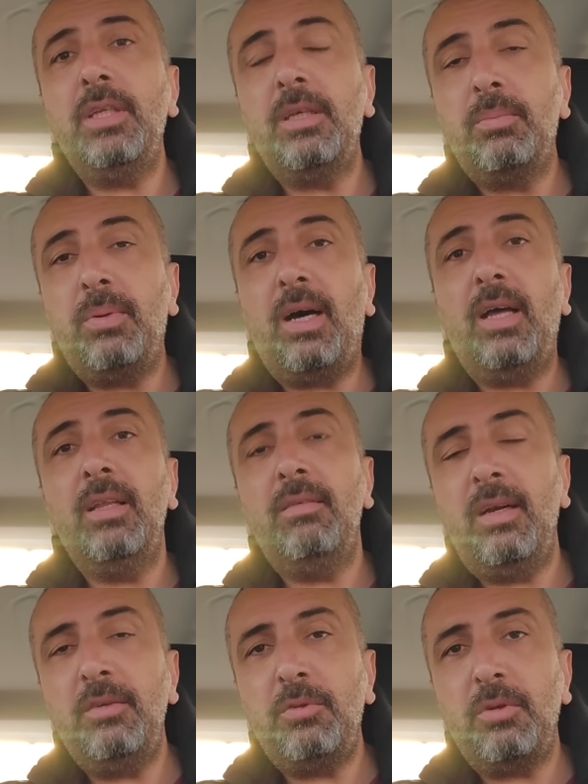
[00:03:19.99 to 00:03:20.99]
2 pahalı
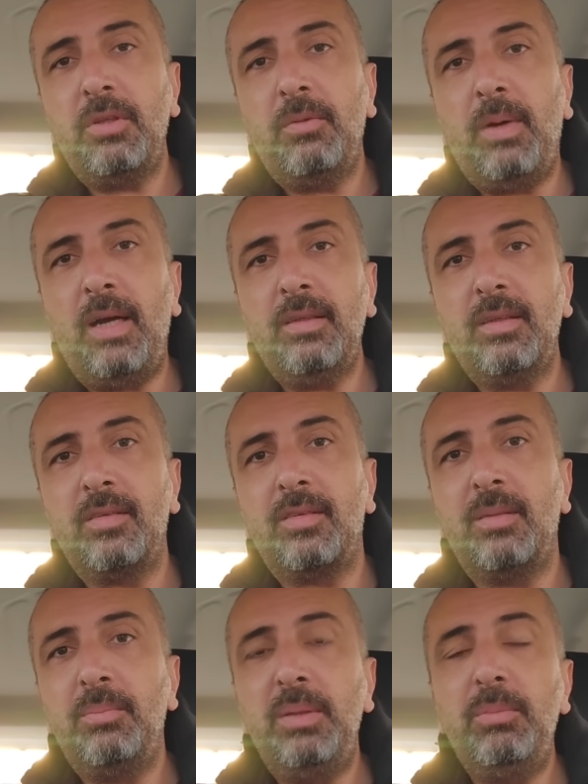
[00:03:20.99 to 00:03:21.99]
versiyonuna
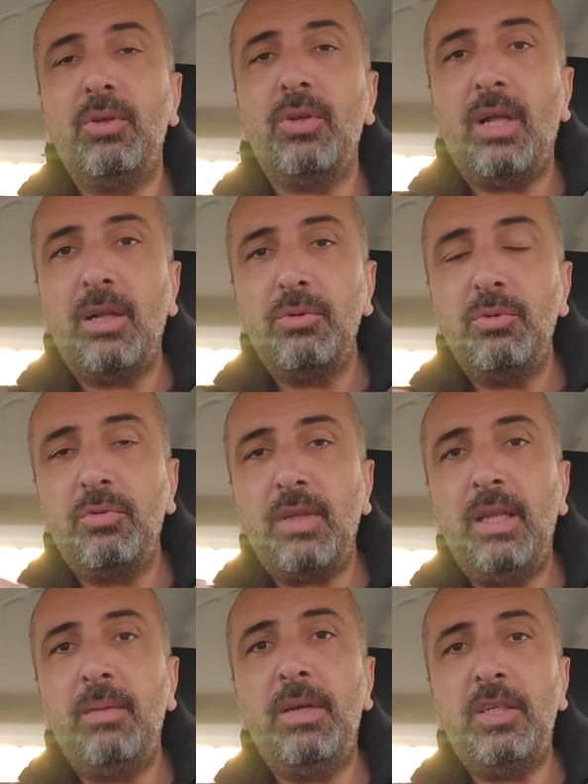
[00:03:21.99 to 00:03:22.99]
baktığınızda 1 milyon
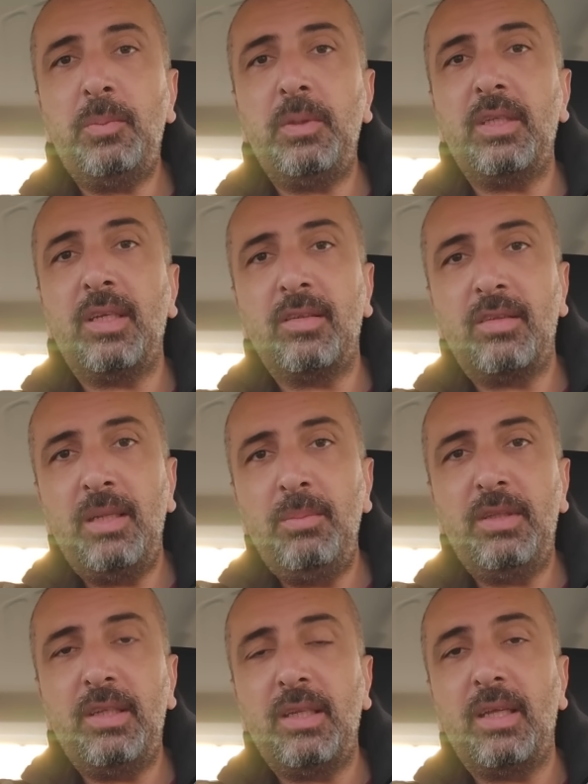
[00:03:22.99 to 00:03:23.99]
655 bin lira
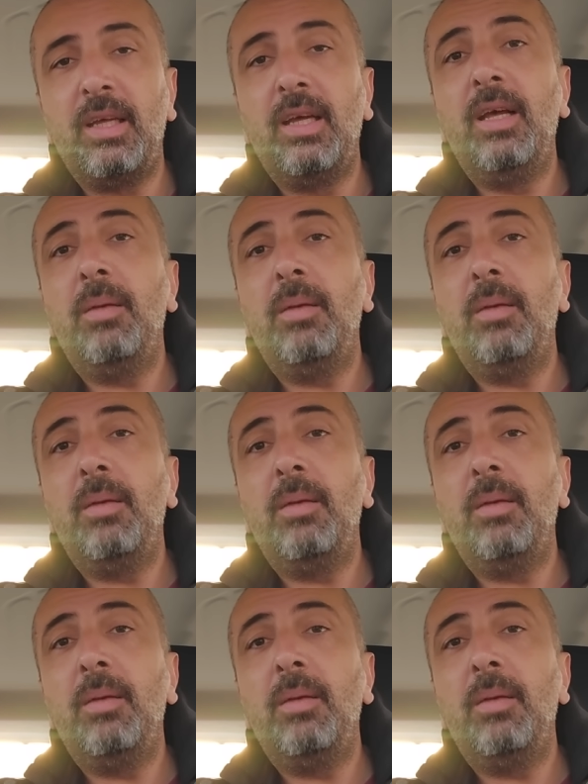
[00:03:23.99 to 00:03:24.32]
limitini